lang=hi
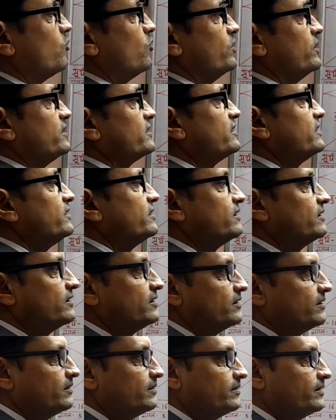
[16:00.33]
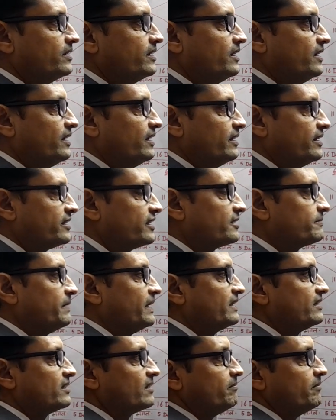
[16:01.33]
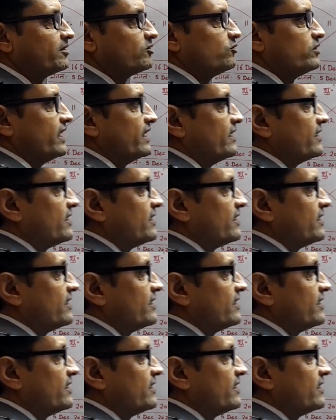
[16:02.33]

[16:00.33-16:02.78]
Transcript: को इस इक्कीस बाईस दिसंबर दो हजार